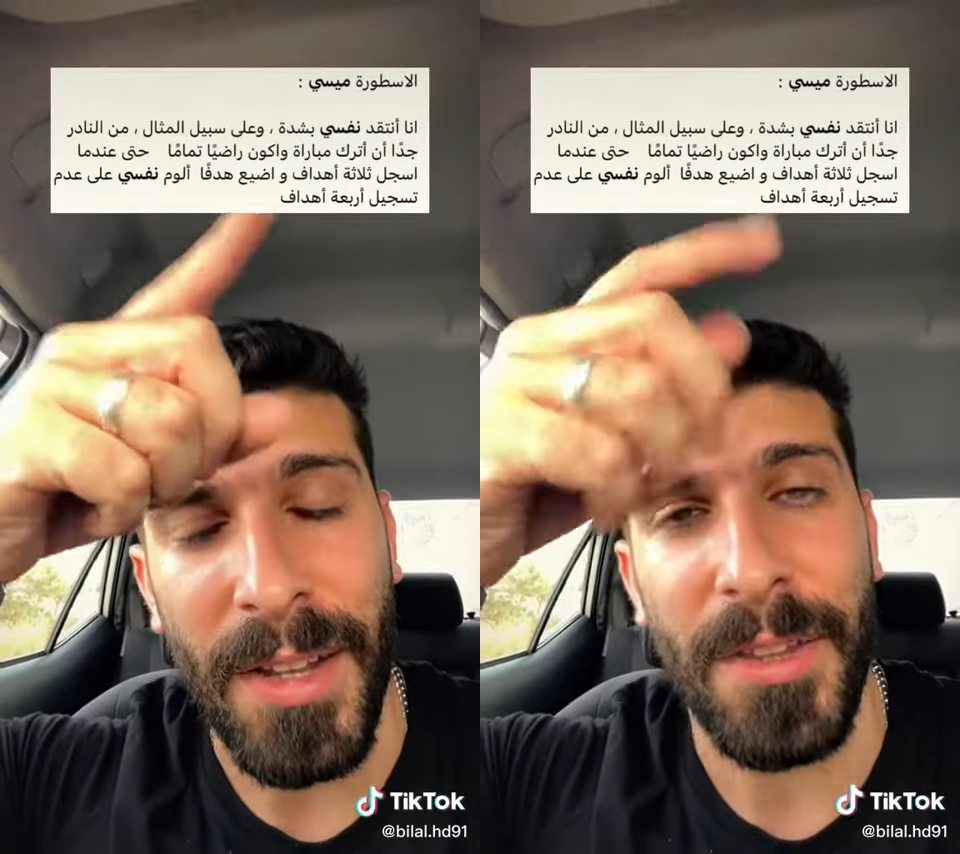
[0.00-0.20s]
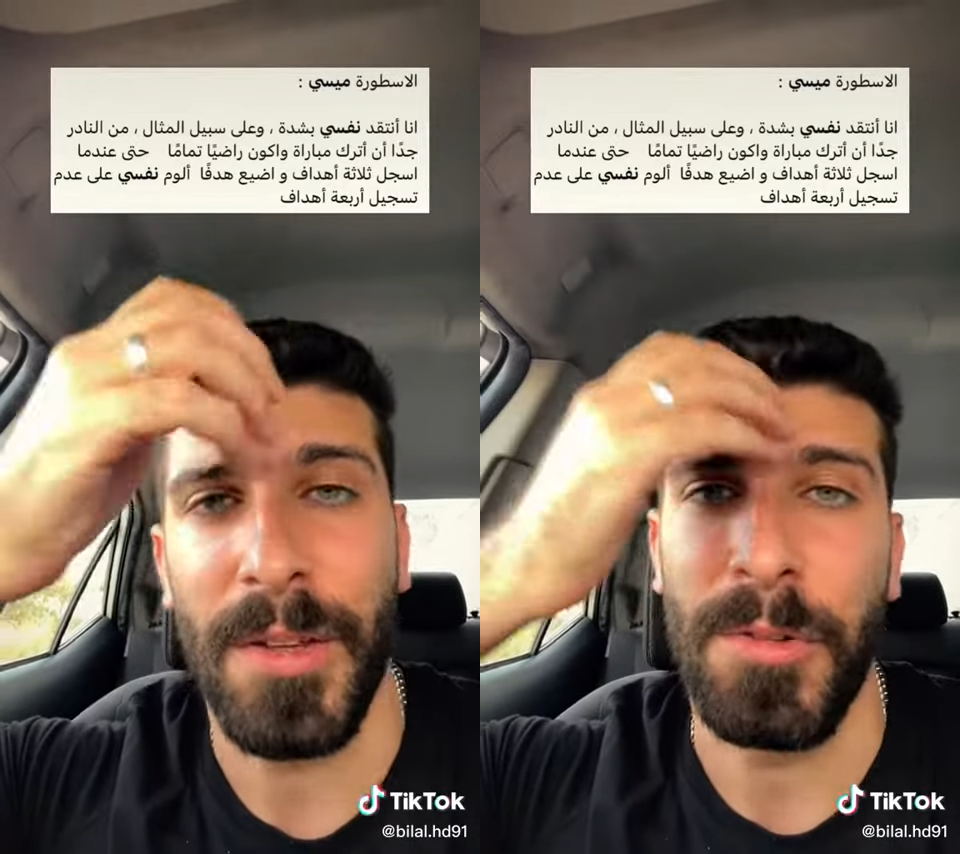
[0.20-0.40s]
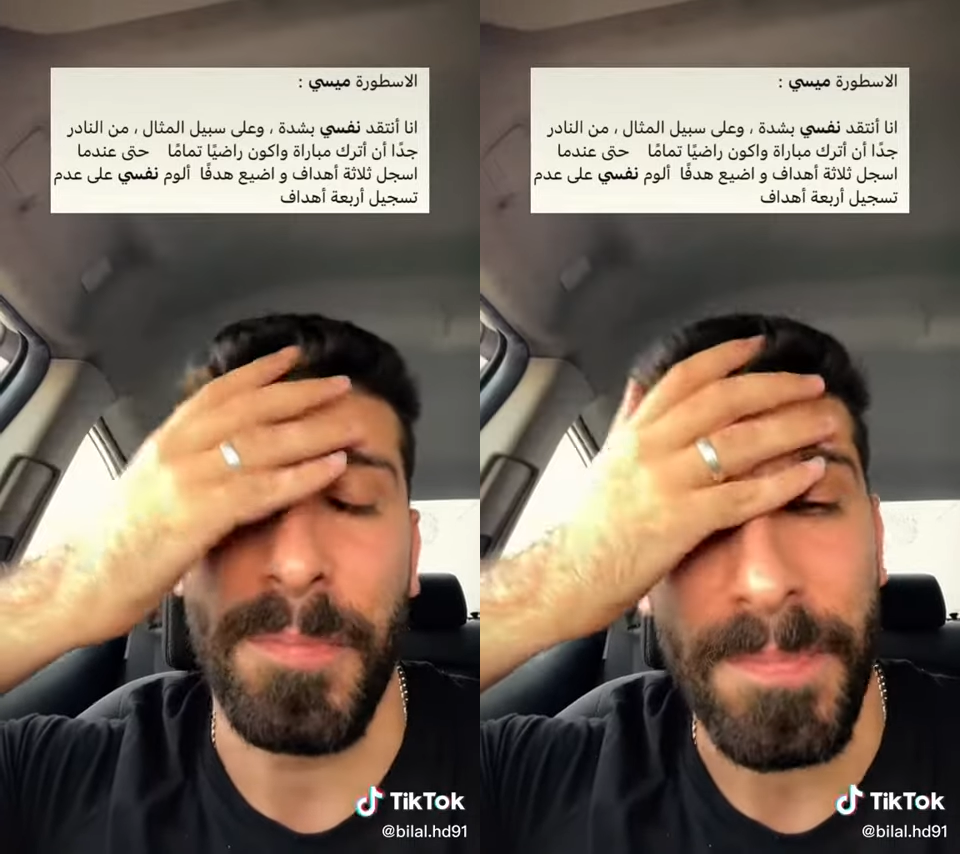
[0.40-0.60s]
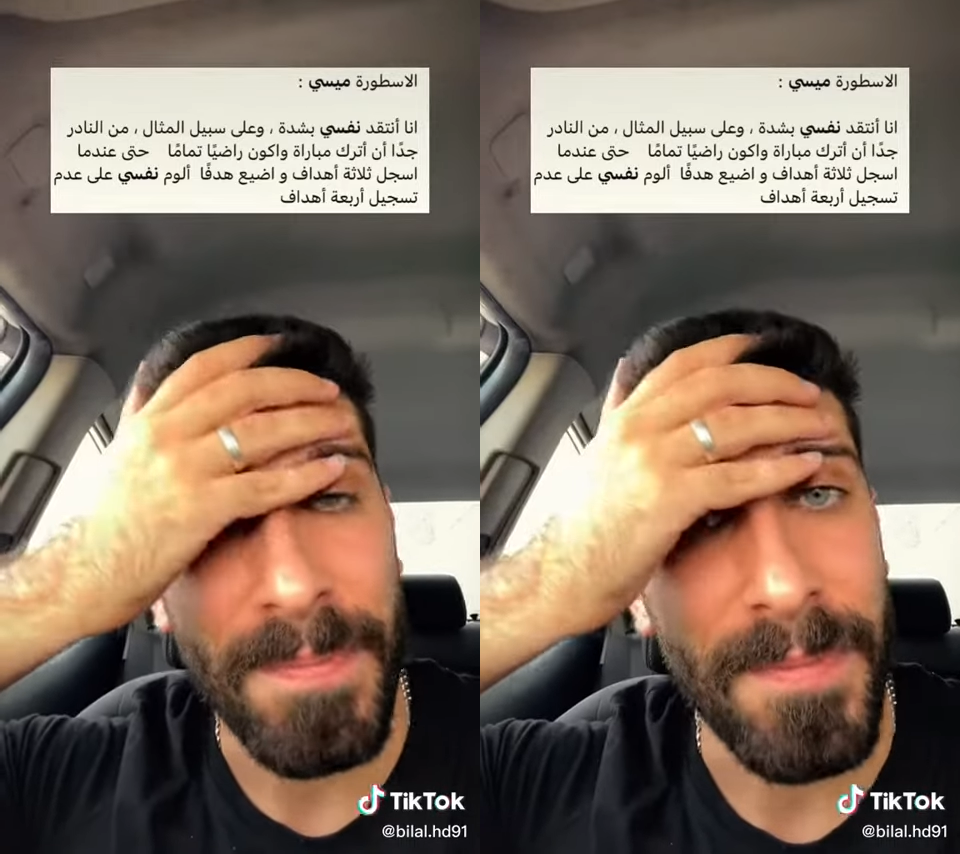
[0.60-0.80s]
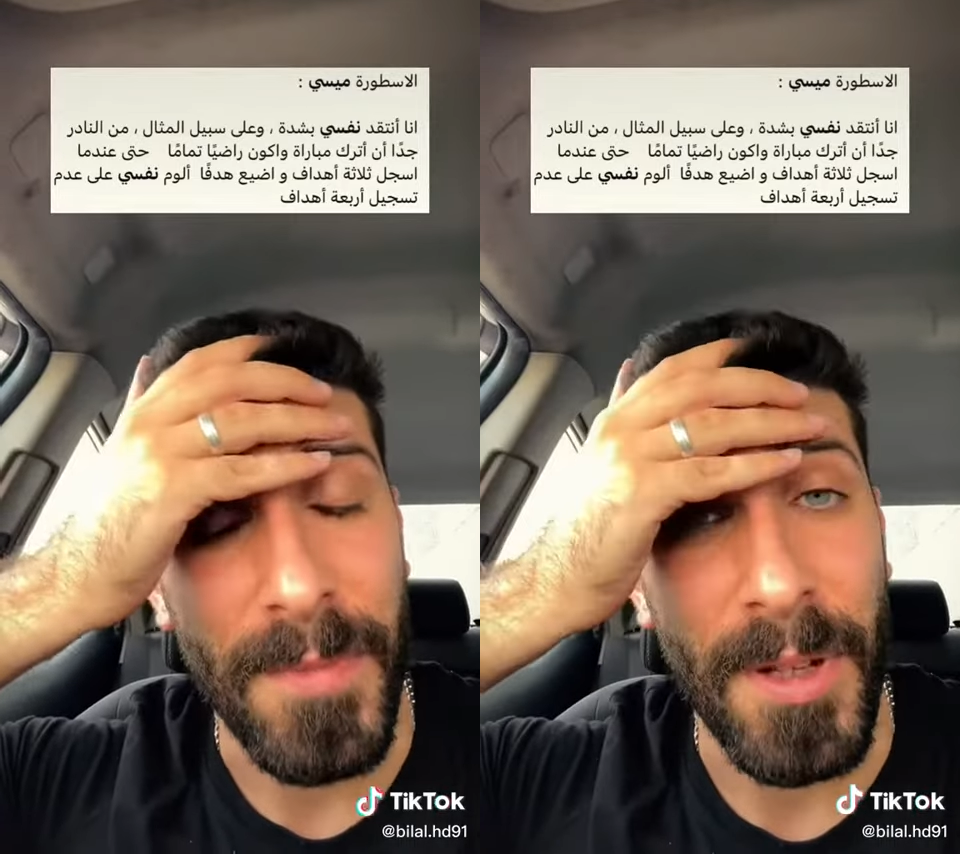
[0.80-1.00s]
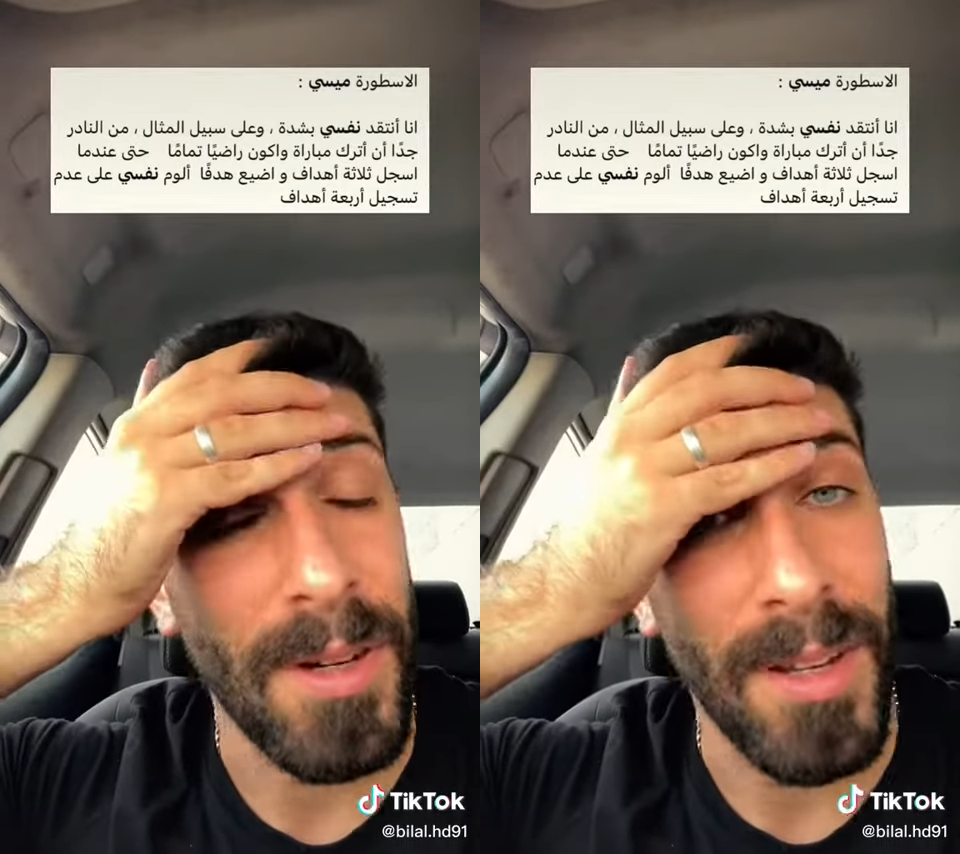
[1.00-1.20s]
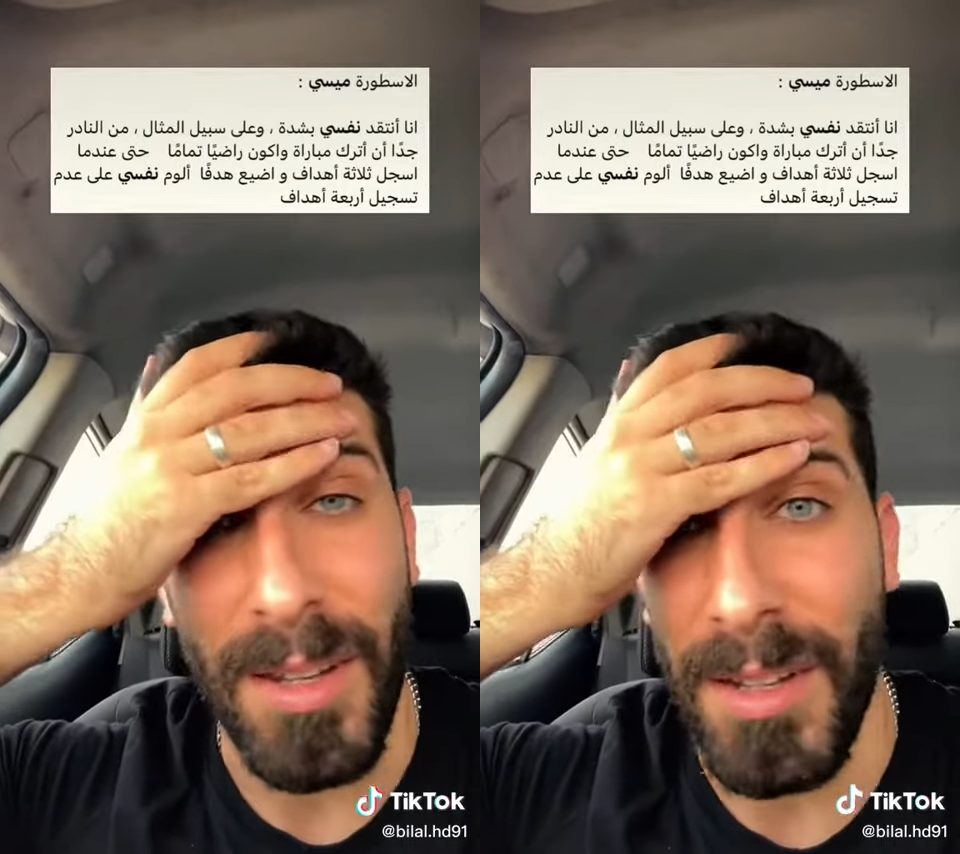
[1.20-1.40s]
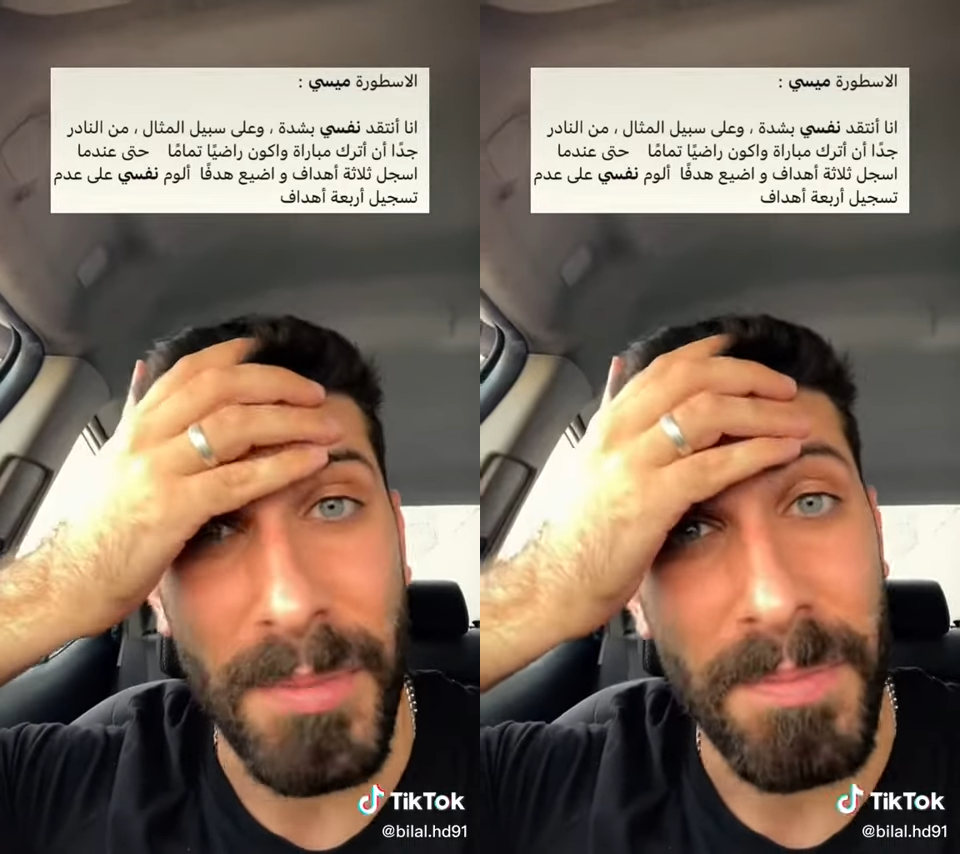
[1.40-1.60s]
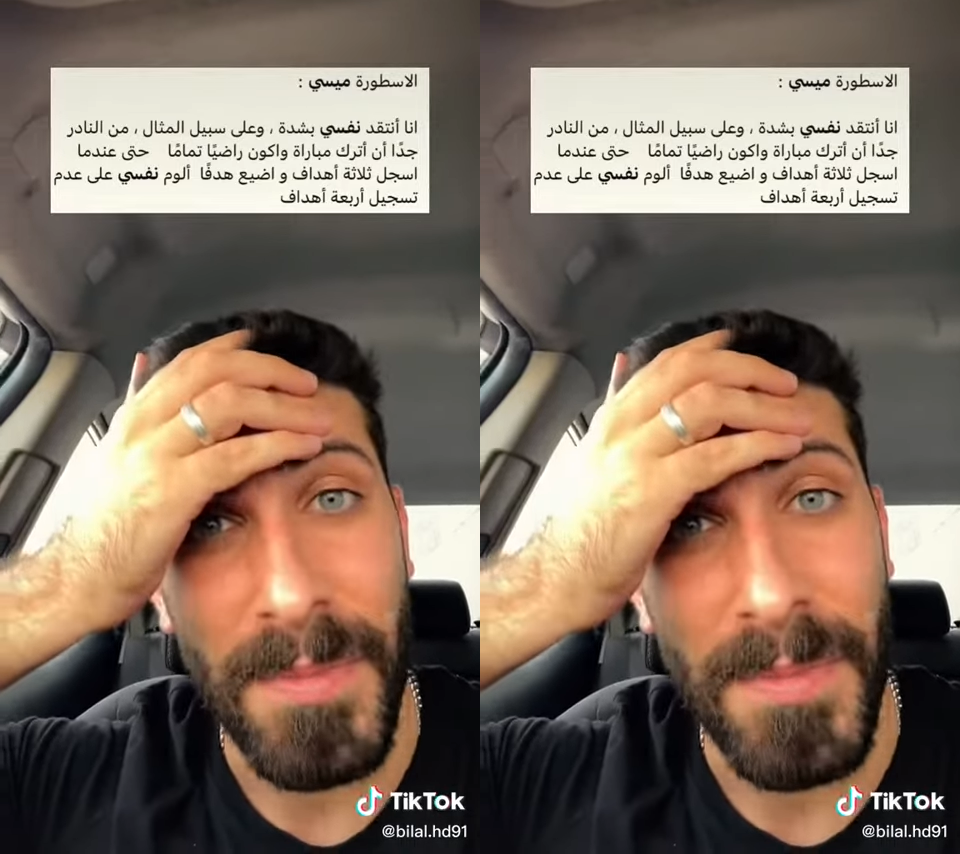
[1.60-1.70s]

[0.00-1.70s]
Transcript: أدائه يا الله